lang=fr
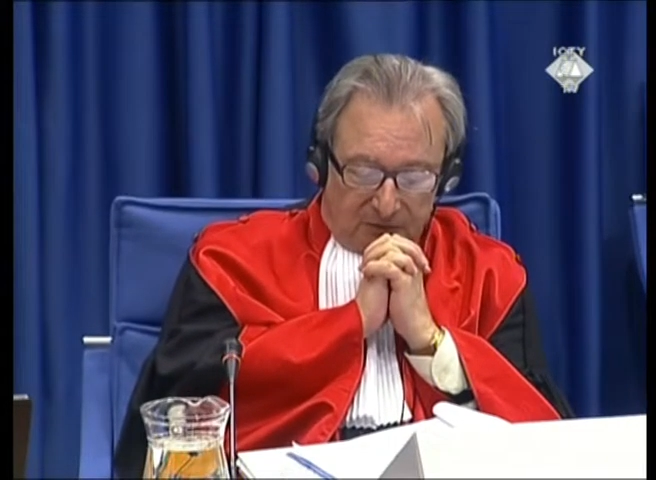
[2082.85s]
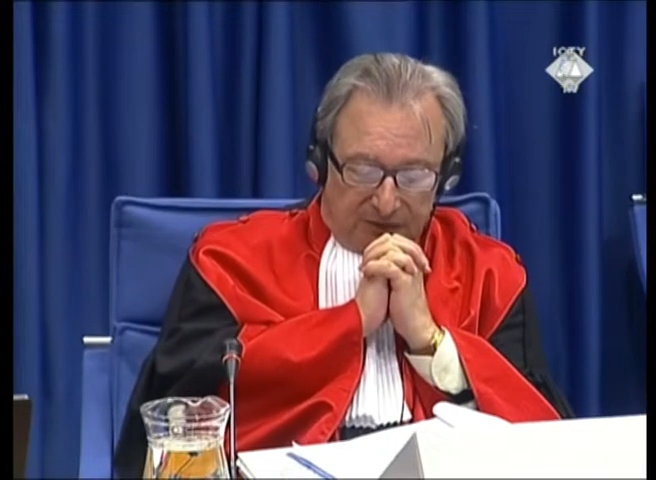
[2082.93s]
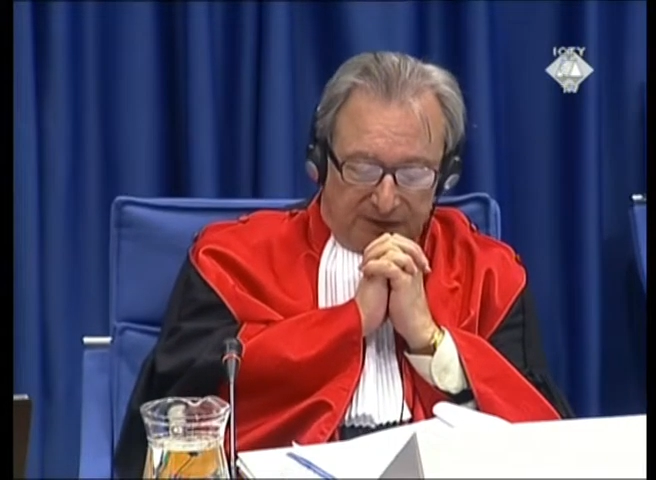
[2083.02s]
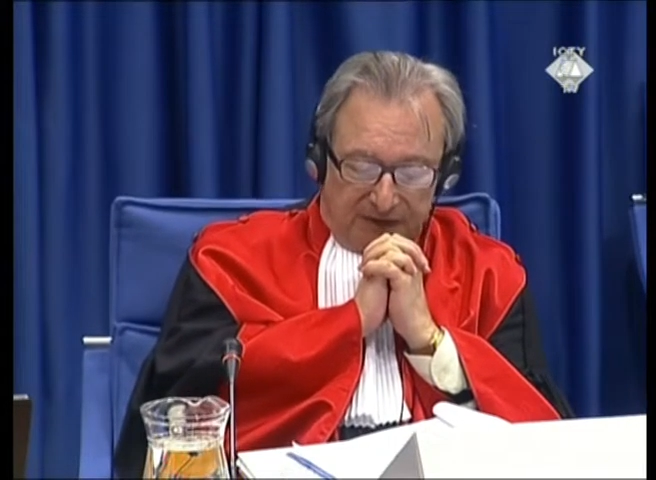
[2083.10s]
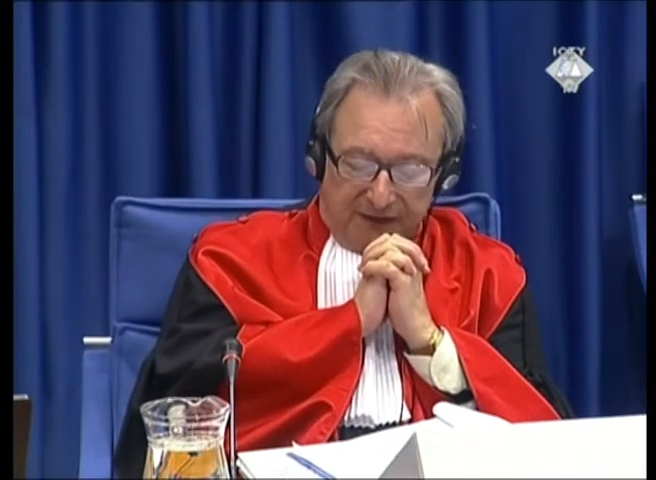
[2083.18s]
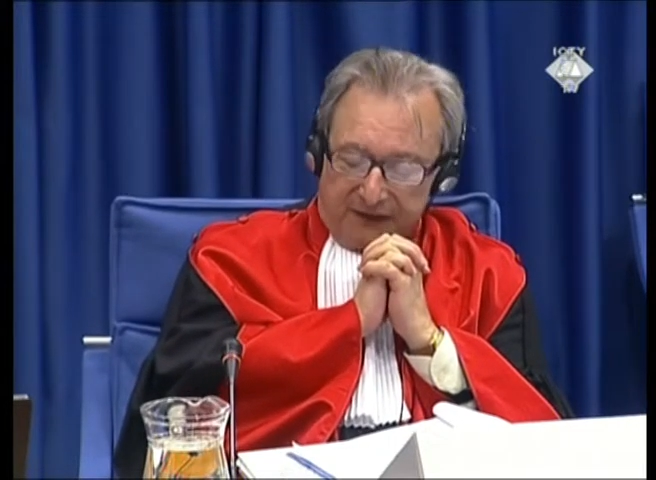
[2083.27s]

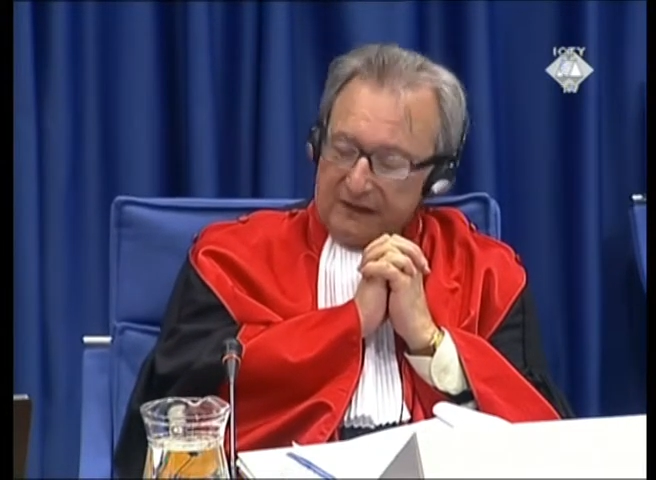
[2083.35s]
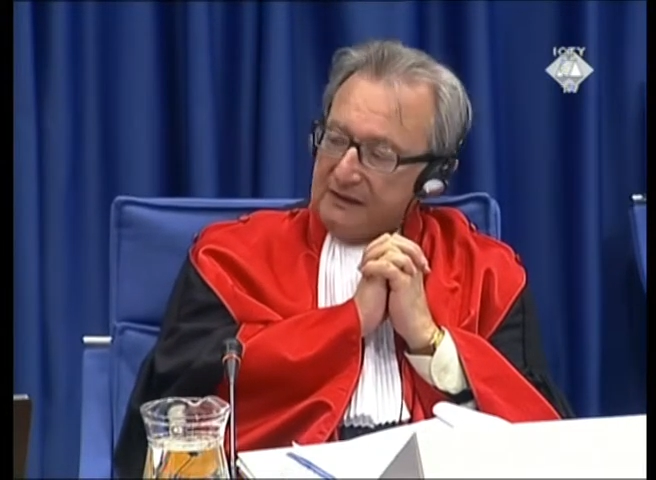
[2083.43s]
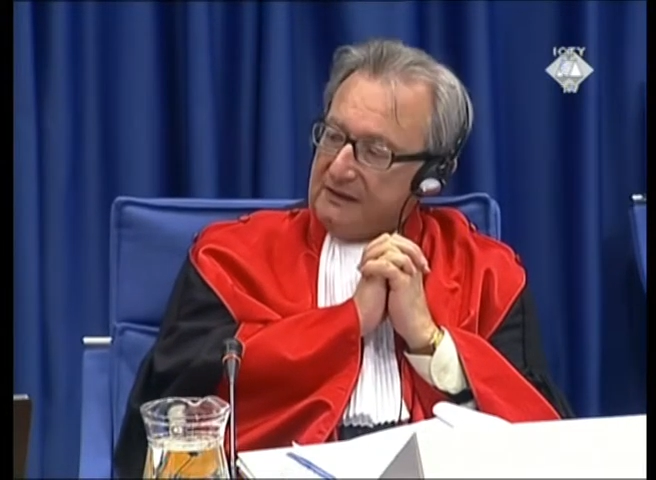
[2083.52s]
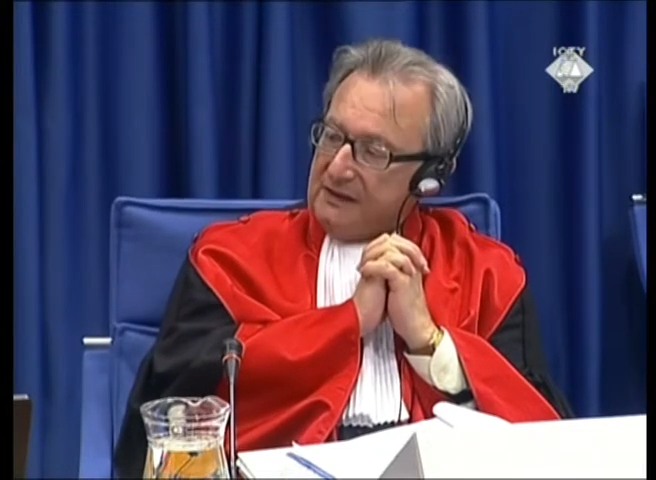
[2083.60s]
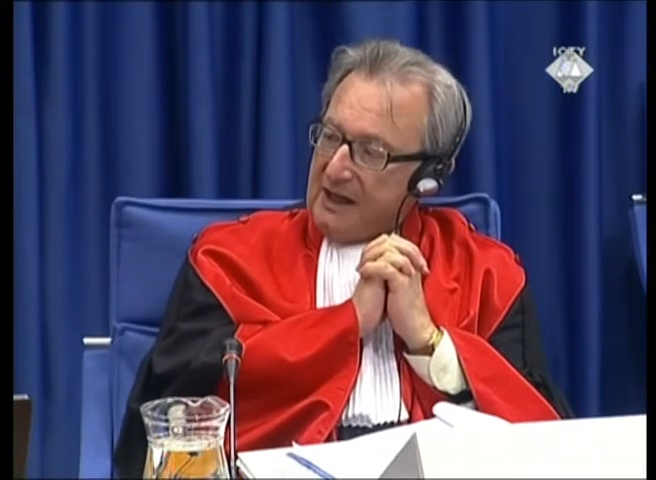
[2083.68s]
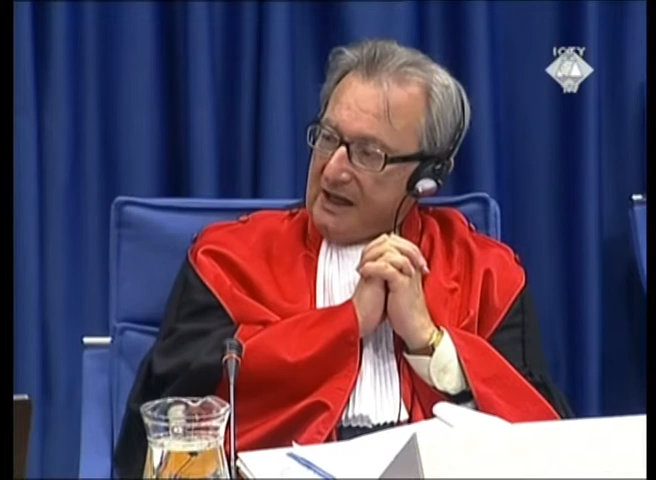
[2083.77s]
dès la
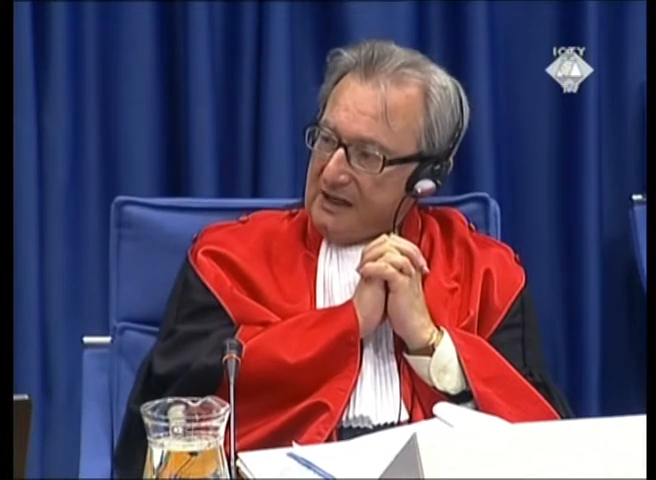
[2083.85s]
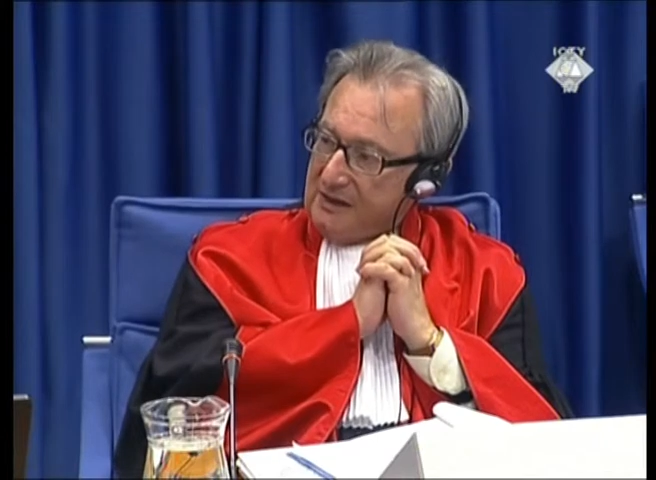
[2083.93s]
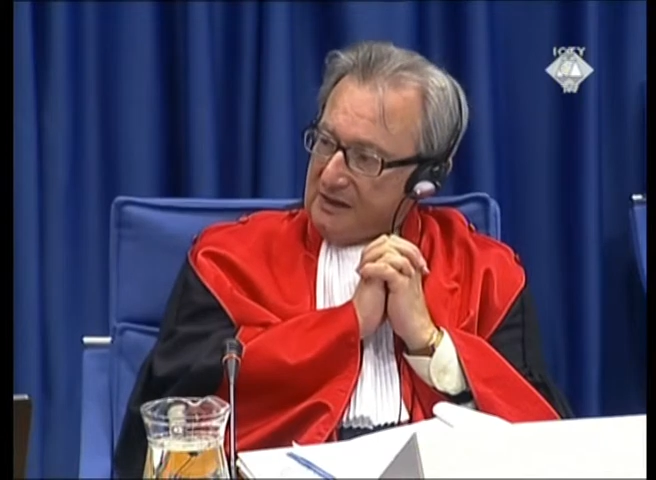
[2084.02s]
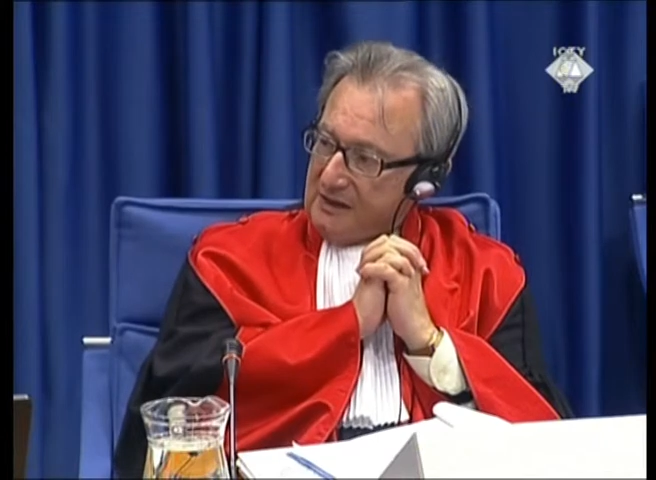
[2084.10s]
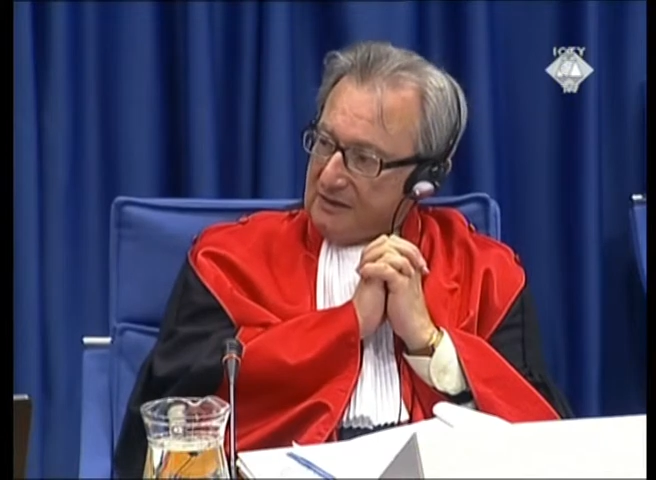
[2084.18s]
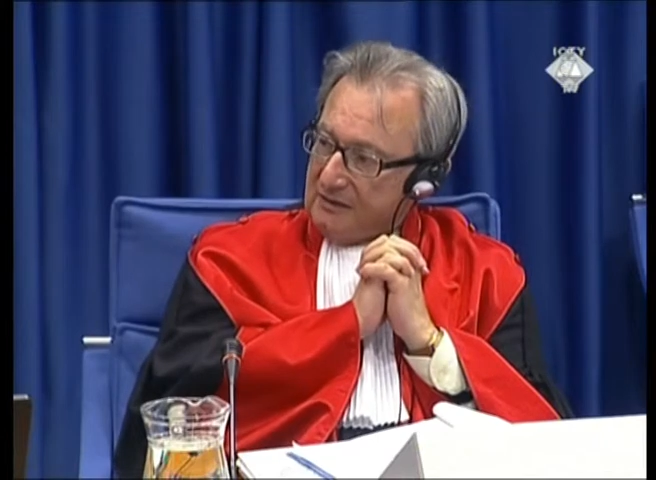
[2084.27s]
comparution
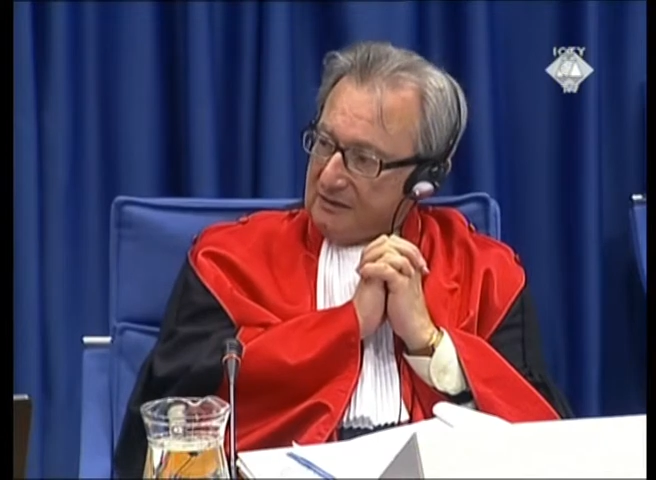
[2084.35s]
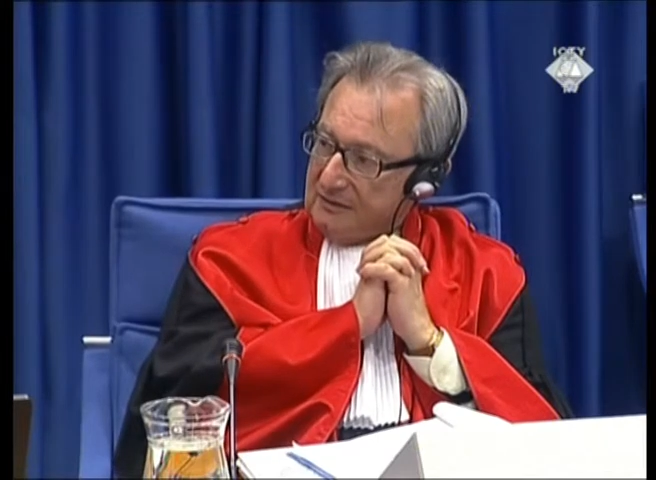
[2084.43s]
initiale